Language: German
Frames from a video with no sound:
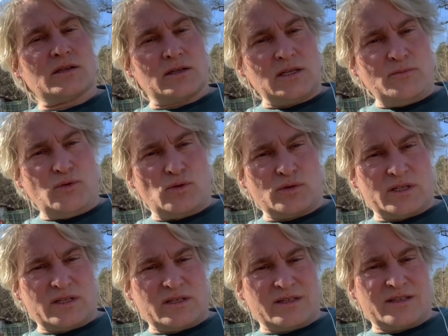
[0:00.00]
Dritter
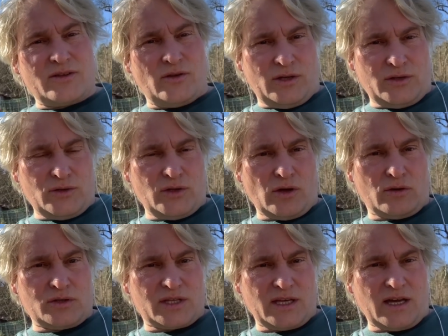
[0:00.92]
Punkt ist, es können
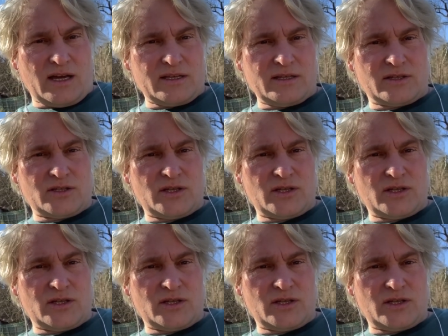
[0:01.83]
natürlich auch trickreiche